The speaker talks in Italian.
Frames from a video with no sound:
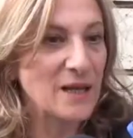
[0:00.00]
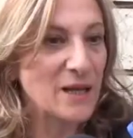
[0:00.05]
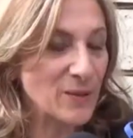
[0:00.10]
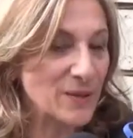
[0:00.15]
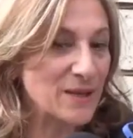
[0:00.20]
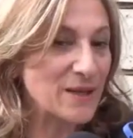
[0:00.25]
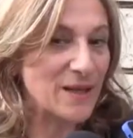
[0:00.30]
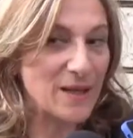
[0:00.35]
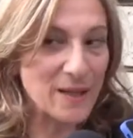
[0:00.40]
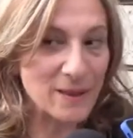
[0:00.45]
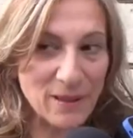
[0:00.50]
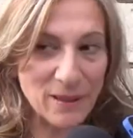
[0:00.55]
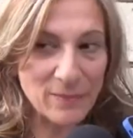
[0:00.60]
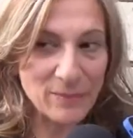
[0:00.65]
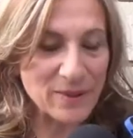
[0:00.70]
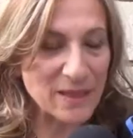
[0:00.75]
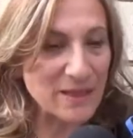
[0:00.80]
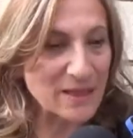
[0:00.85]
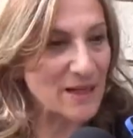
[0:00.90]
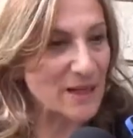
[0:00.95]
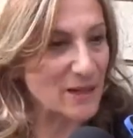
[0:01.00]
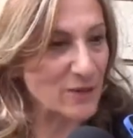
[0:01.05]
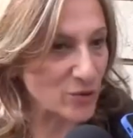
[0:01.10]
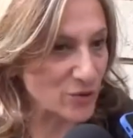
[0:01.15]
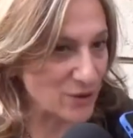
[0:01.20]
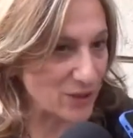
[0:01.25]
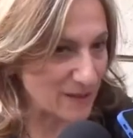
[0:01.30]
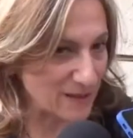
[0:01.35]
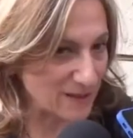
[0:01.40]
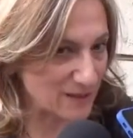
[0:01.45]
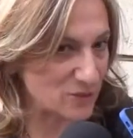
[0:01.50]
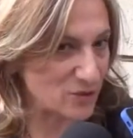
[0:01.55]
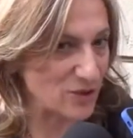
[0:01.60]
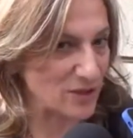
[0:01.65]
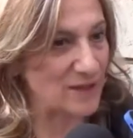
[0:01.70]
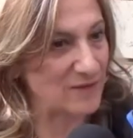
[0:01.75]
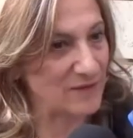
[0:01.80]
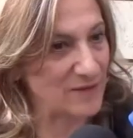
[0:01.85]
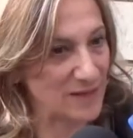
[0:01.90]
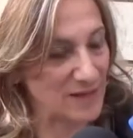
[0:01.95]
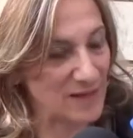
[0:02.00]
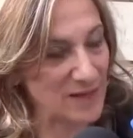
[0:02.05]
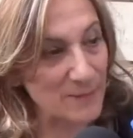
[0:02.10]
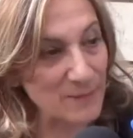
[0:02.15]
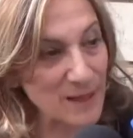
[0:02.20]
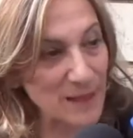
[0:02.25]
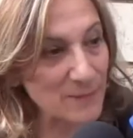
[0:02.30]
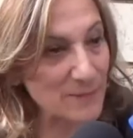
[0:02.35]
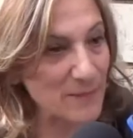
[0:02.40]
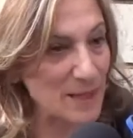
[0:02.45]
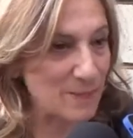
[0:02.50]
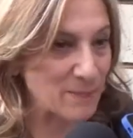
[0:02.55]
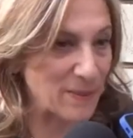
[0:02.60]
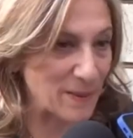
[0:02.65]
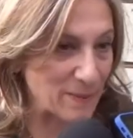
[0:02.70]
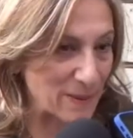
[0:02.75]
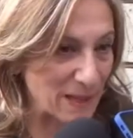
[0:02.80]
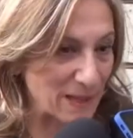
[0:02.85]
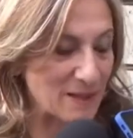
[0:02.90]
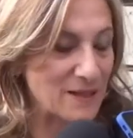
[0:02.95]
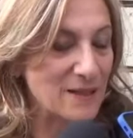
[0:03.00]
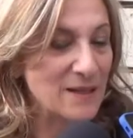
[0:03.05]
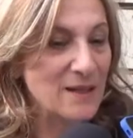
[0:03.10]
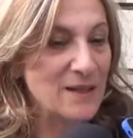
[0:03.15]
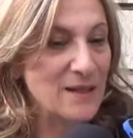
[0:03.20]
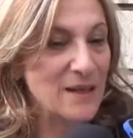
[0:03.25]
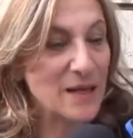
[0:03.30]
Quindi i i bambini hanno diritto ad avere la mamma e il papà